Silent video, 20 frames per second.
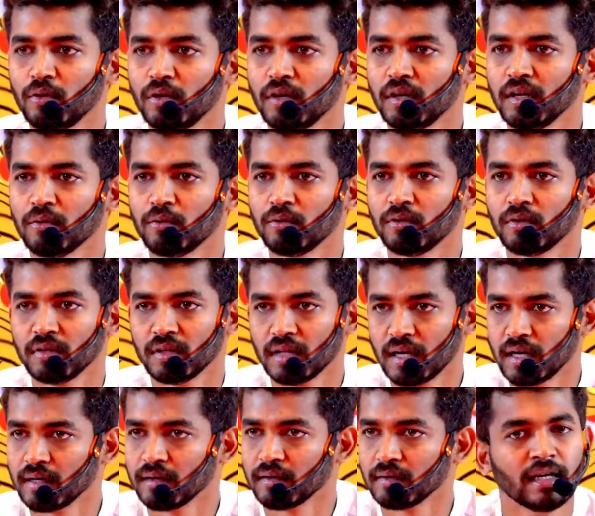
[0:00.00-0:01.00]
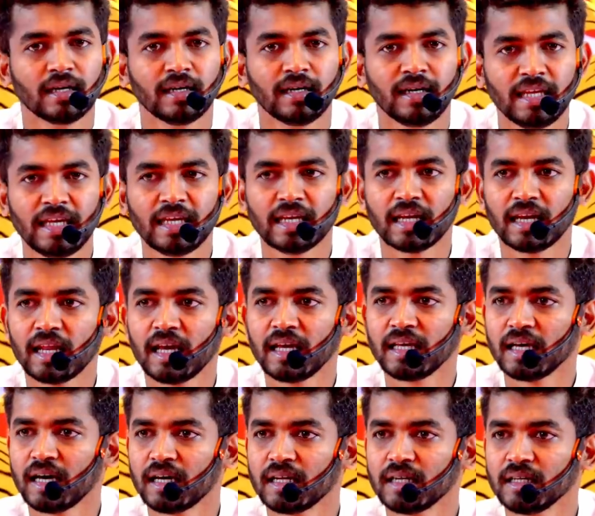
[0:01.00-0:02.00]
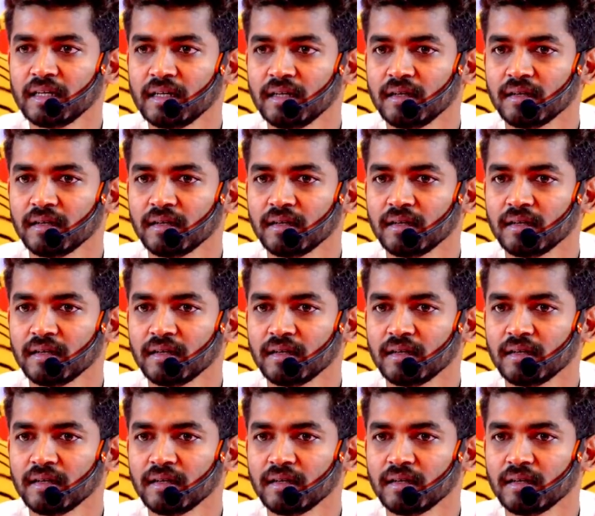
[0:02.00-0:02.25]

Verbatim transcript: ஒன்றே ஒன்று தான் நீங்கள்லாம் யார்